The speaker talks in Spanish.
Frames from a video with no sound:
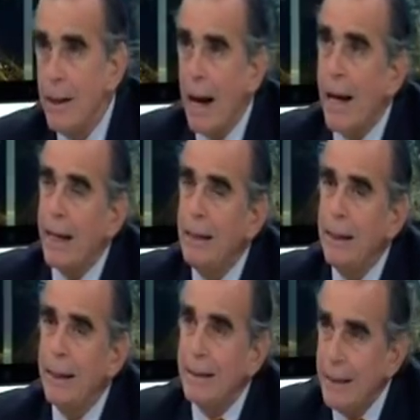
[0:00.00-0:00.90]
Hay
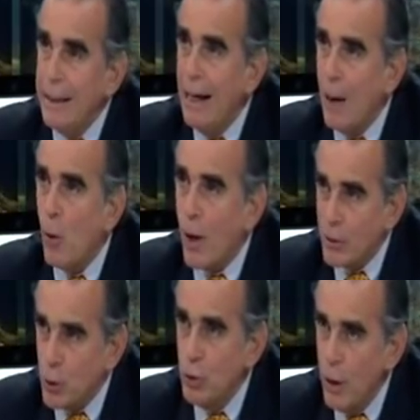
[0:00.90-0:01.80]
gente que tiene la
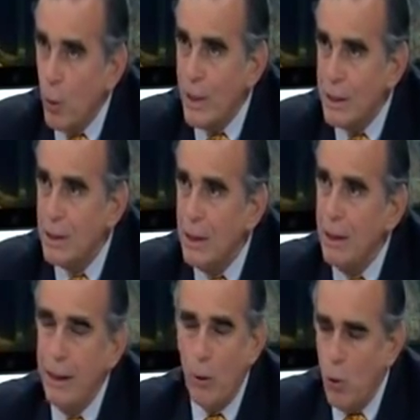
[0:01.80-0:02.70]
vocación de juez
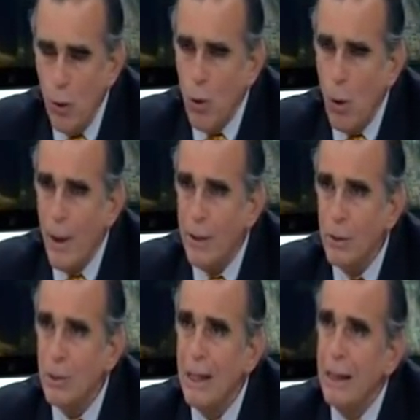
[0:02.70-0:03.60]
y conozco
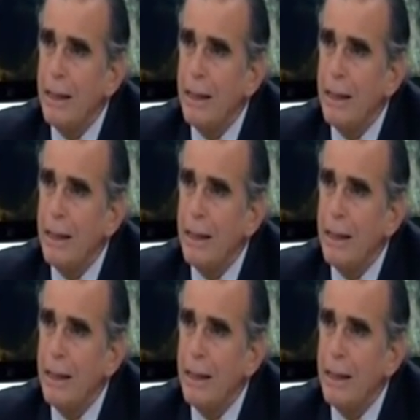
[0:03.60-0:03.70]
varios